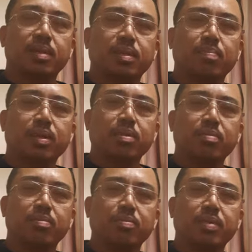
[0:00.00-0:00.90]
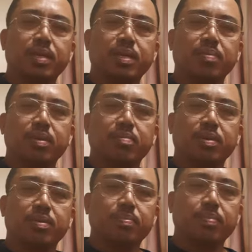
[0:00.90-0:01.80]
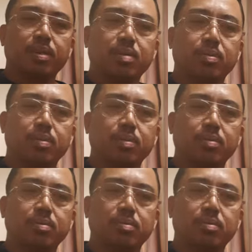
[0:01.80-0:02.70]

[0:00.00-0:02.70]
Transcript: pag umuwi kami mga OFW